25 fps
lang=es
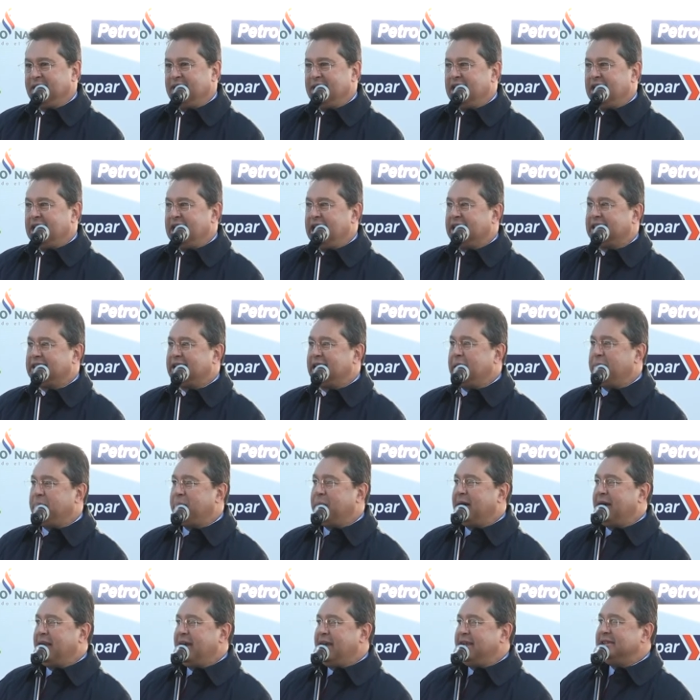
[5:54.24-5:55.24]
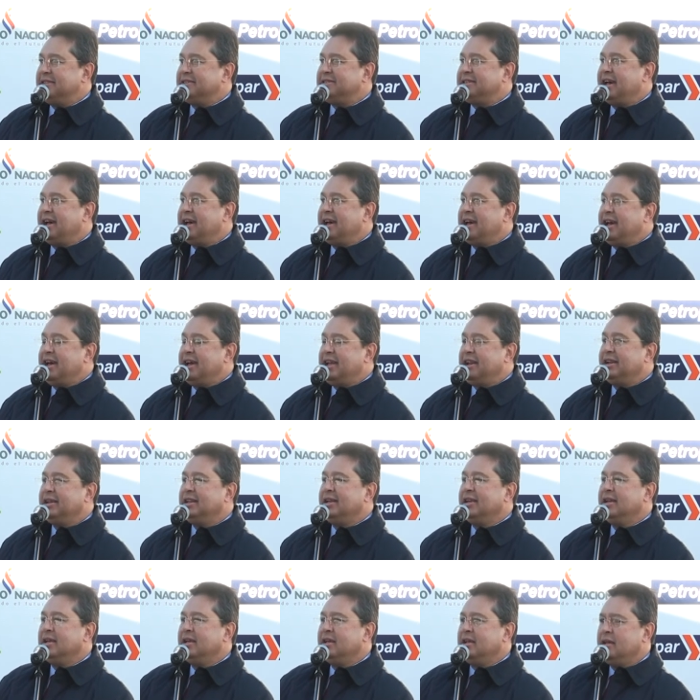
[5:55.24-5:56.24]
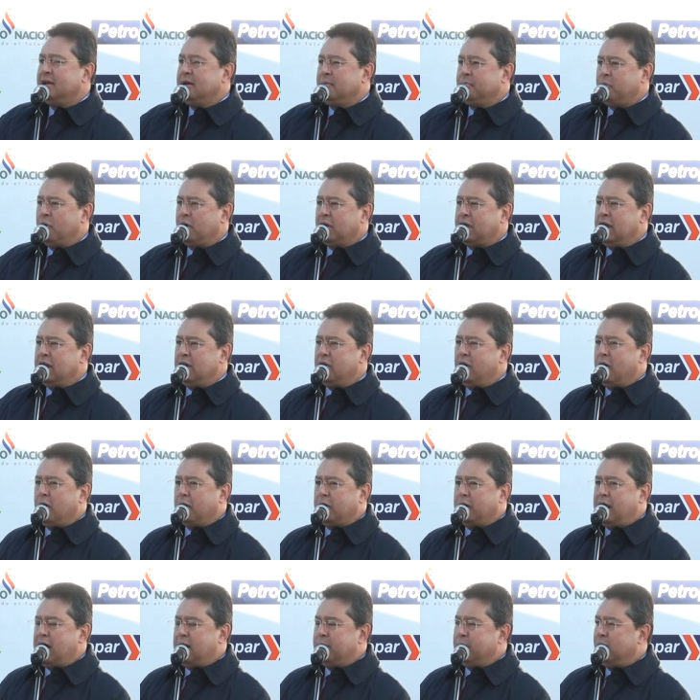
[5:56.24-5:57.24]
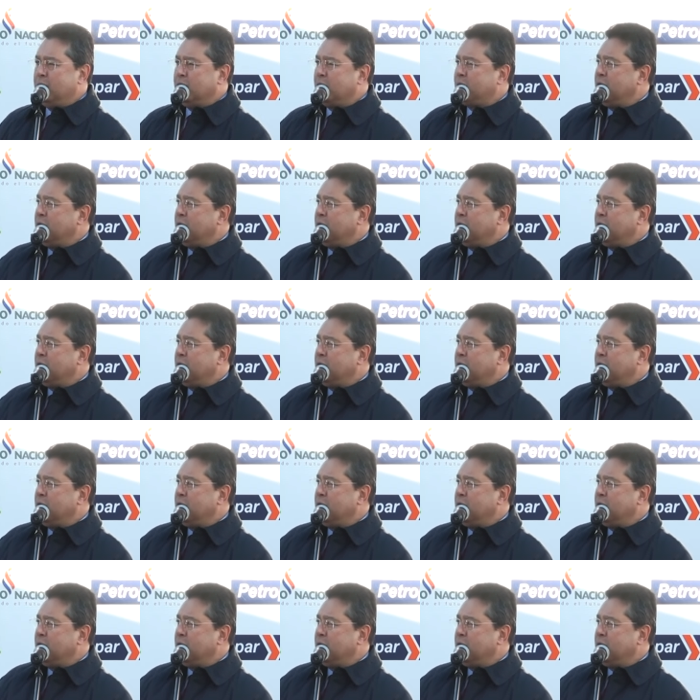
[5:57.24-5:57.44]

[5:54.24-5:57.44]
La transparencia en... ¿Por qué no ahorramos?